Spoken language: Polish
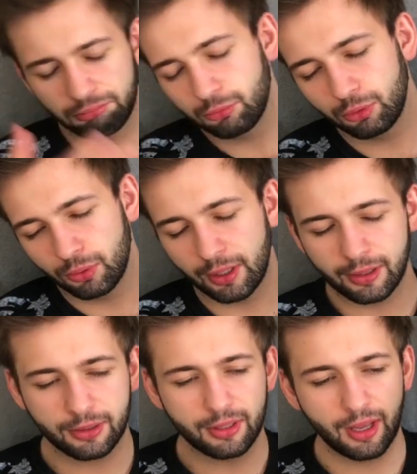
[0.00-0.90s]
które
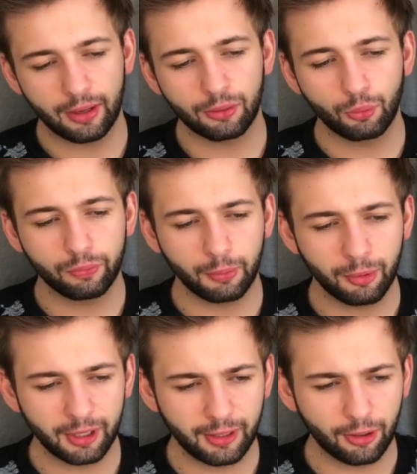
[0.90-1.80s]
jest niejako główną
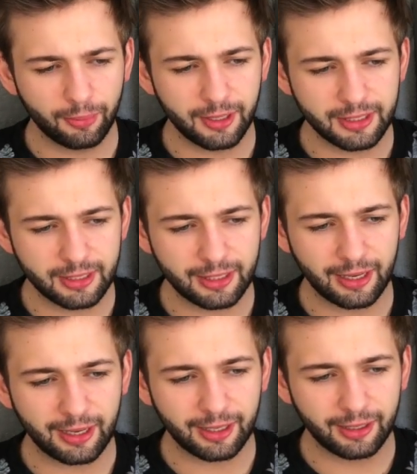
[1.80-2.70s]
bohaterką, jest
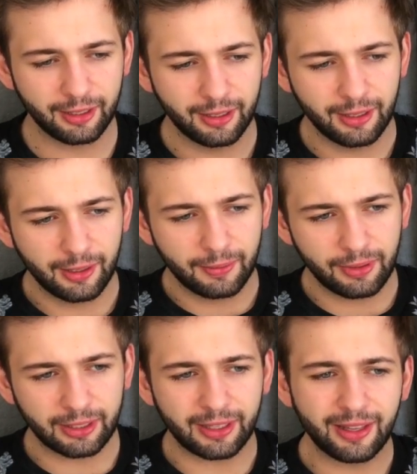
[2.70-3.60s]
taka
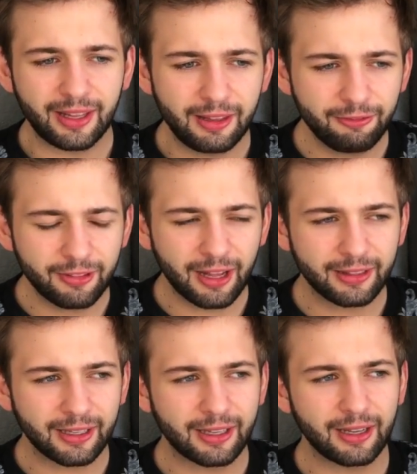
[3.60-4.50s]
taka naiwna,
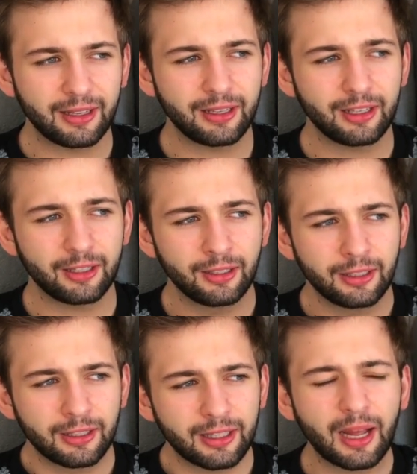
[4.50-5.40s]
taka,
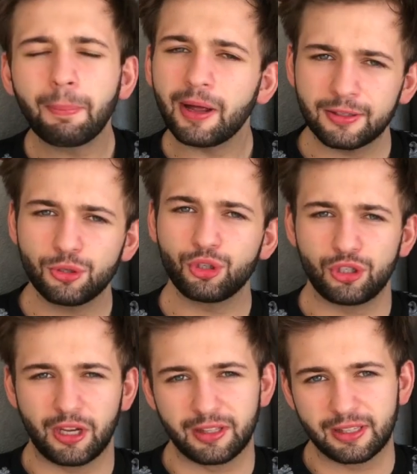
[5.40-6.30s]
taka bardzo
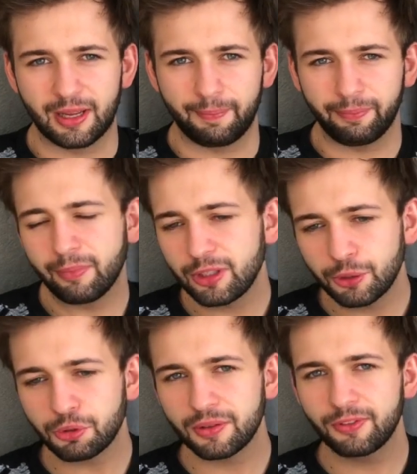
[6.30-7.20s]
dziecięca. My
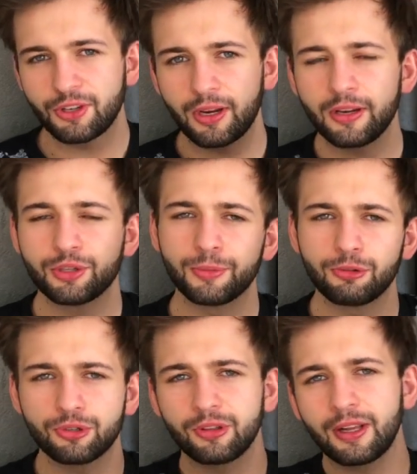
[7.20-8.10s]
się przyzwyczailiśmy
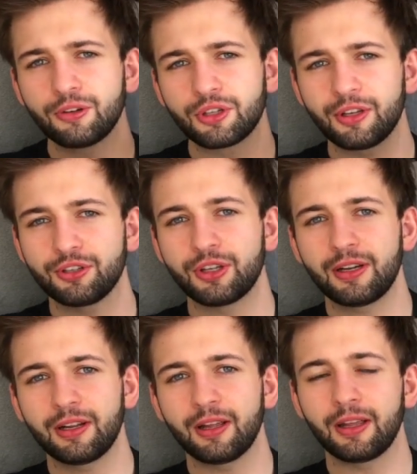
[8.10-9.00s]
już do tego, że,
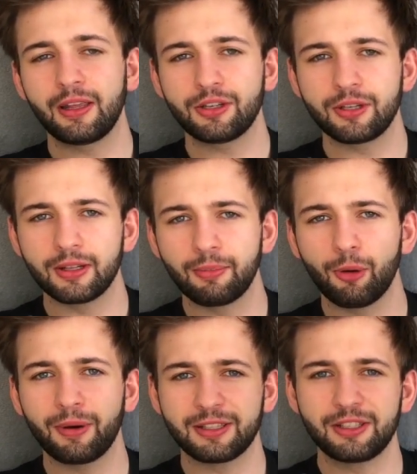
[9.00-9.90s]
że jeśli nam
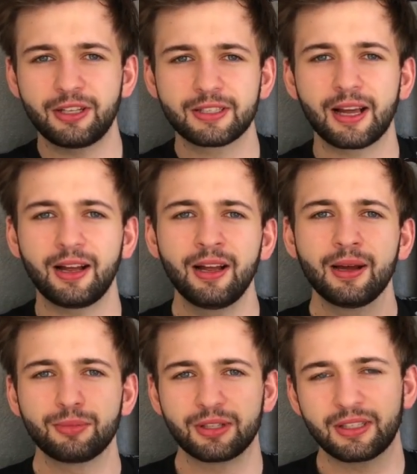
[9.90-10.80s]
obraz dziecka
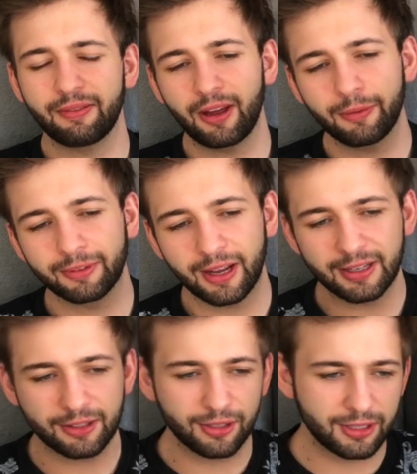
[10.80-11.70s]
przedstawiają
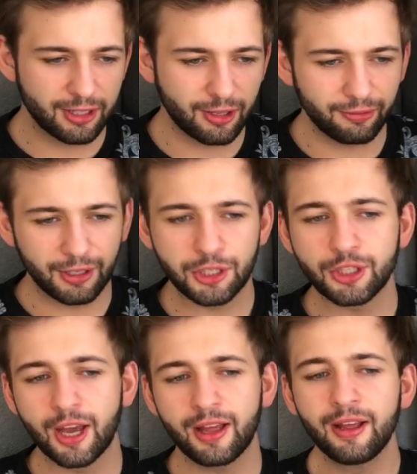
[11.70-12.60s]
teraz, to jest to
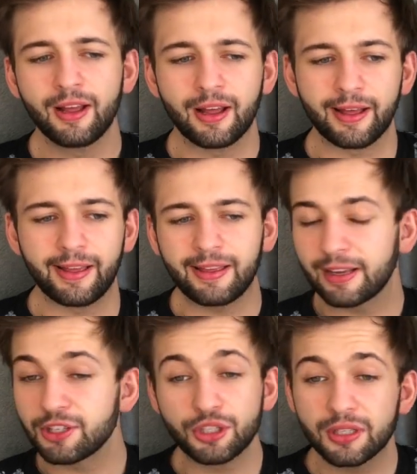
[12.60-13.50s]
właśnie e,
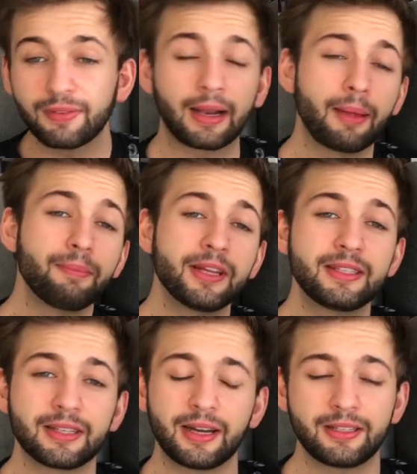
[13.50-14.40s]
jakieś niezwykle
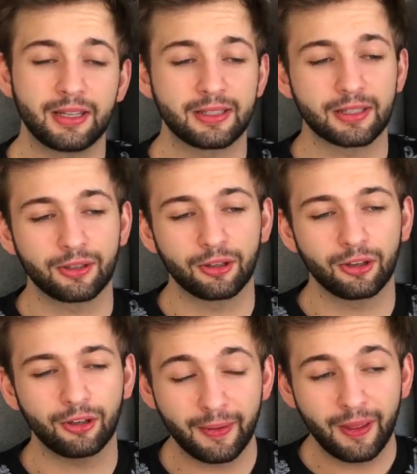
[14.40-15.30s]
bystre dziecko